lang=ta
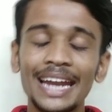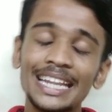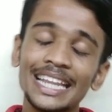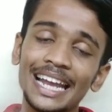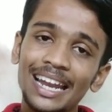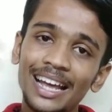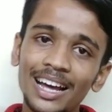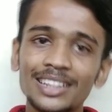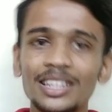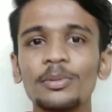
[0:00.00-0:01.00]
அண்ட் இது
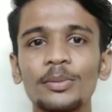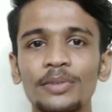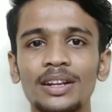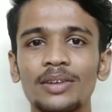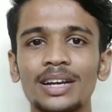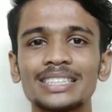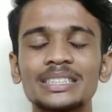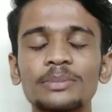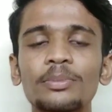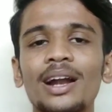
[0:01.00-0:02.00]
எல்லாத்தையுமே விட்டுருவங்க
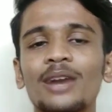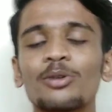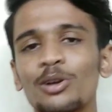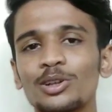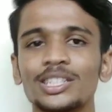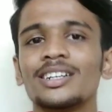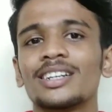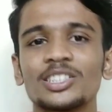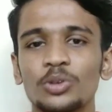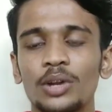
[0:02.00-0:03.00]
சிம்பிளான ஒரு
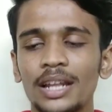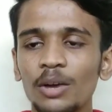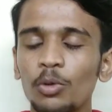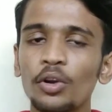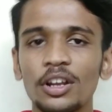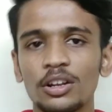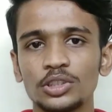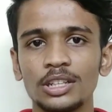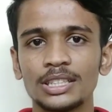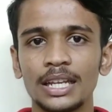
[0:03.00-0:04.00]
லாஜிக்ங்கிறது சொல்லிடுறேன் ஓடியோ
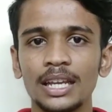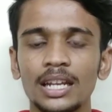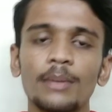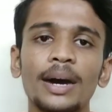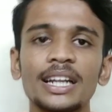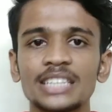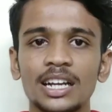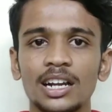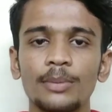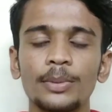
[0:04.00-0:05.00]
லஞ்சிலும் சரி நம்ம
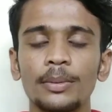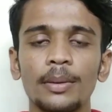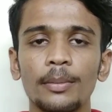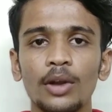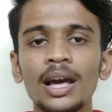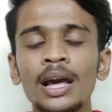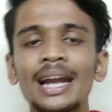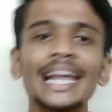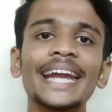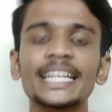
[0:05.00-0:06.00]
அர்ச்சனா கல்பதி மேமோட
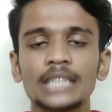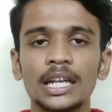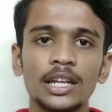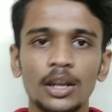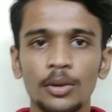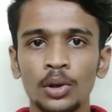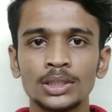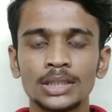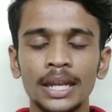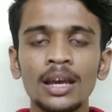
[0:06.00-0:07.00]
லேட்டஸ்டான
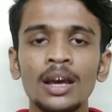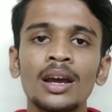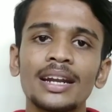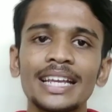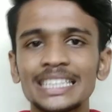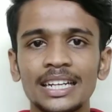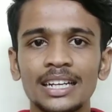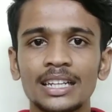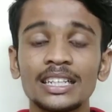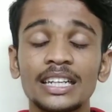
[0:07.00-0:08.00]
இன்டர்வியூலையும் சரி
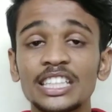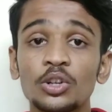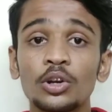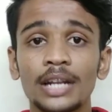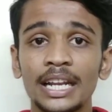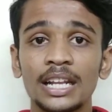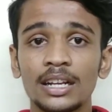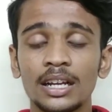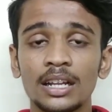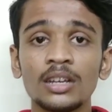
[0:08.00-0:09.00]
டீசருங்கிறது டீசரோ
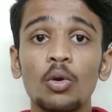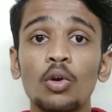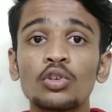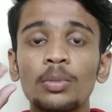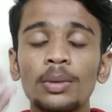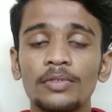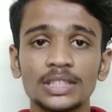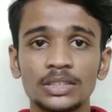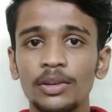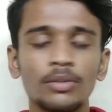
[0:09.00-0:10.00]
ட்ரெய்லருங்கிறது அக்டோபர்
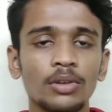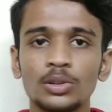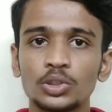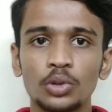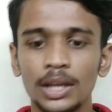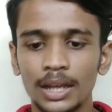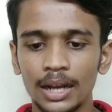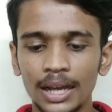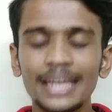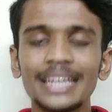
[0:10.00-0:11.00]
ஃபர்ஸ்ட் வீக் வரும்னு
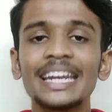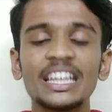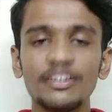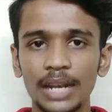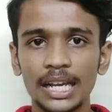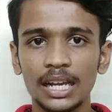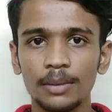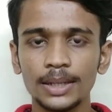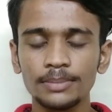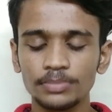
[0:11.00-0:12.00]
சொல்லியிருக்கிறாங்க இன்னைக்கு
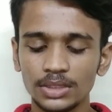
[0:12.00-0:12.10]
வெள்ளிக்கிழமை